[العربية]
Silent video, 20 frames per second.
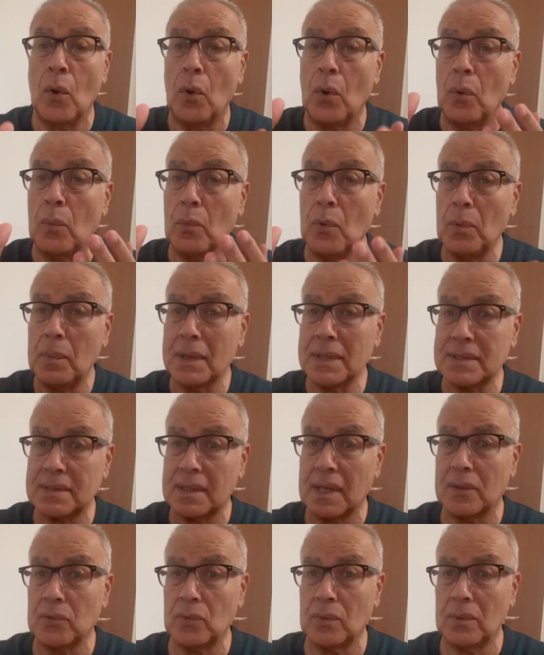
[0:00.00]
ومو
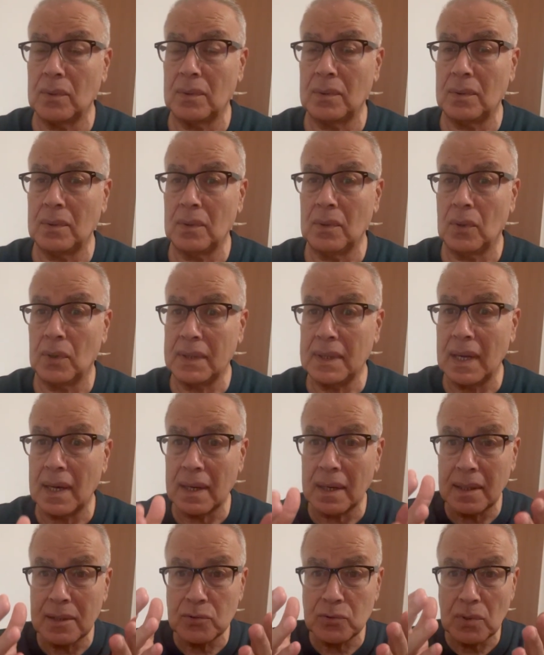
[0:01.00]
بس هدول
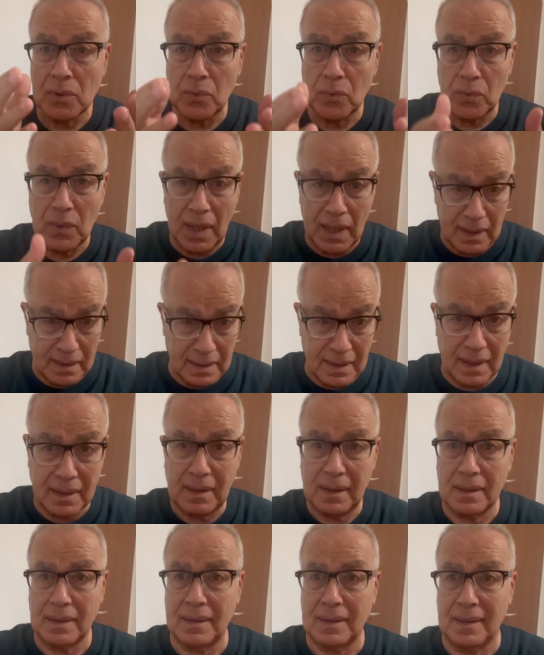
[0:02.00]
يا رجل اولادنا
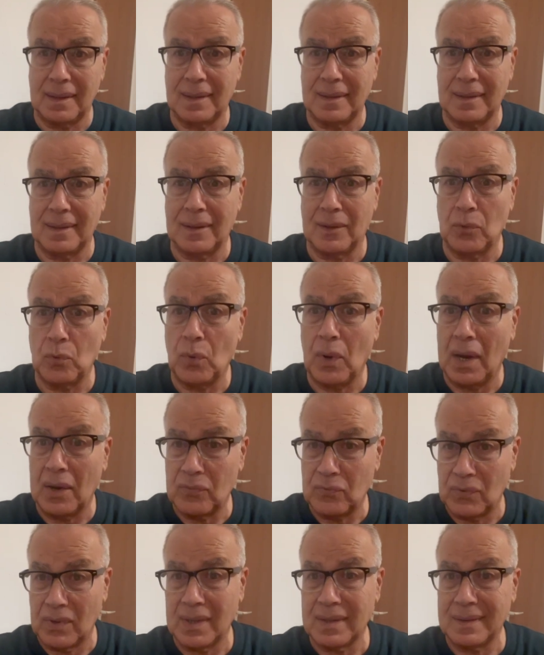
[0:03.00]
نحن هلا
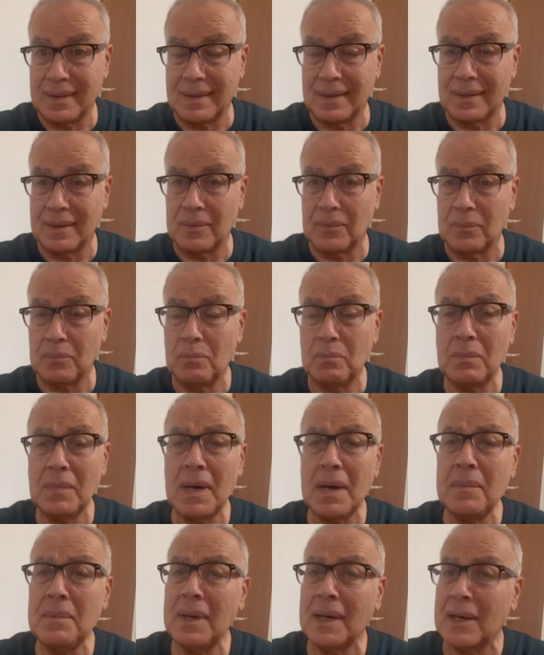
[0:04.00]
واحفادنا
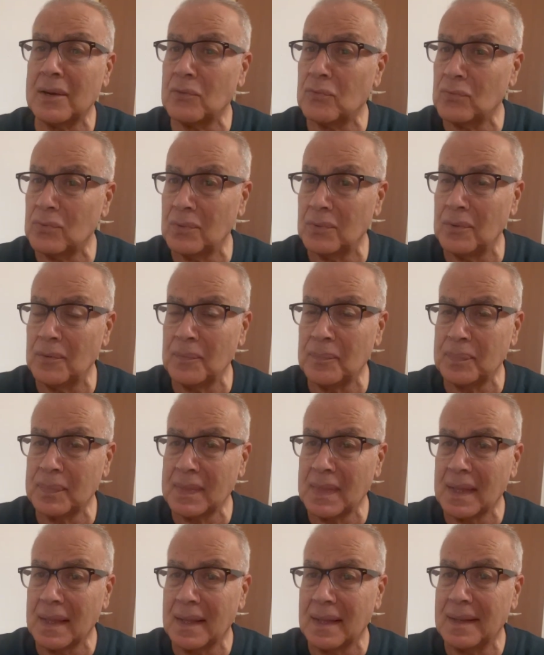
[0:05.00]
ما بيعرفوا
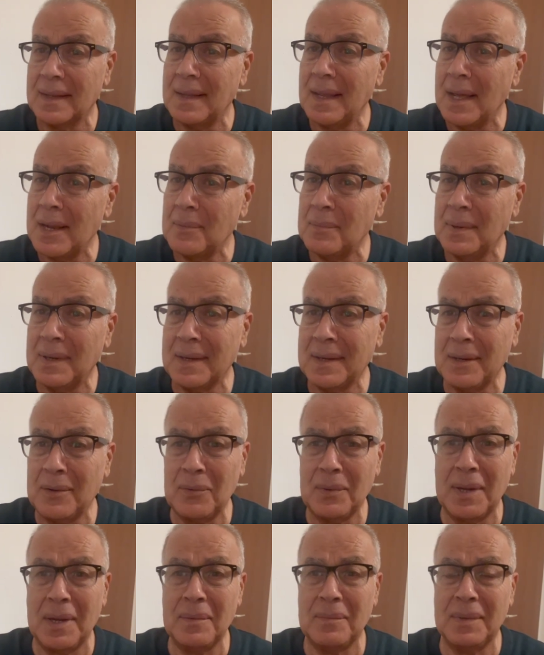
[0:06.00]
لا البعرة
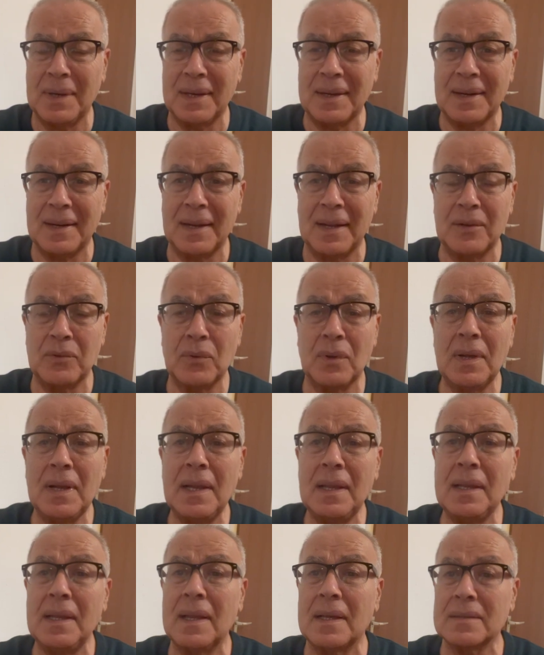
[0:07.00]
ولا البعير لأنه
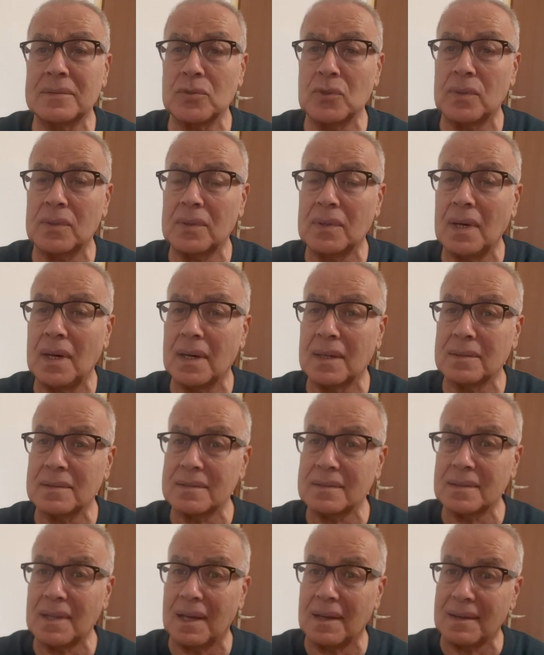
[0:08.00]
إلا سكان
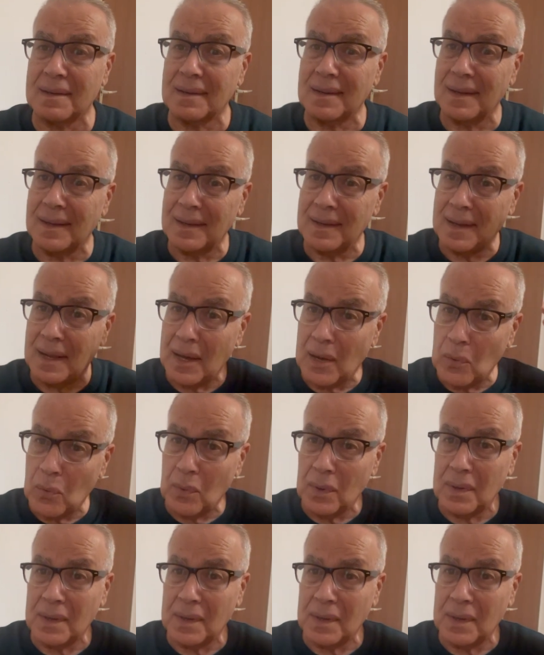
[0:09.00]
الصحراء الأو...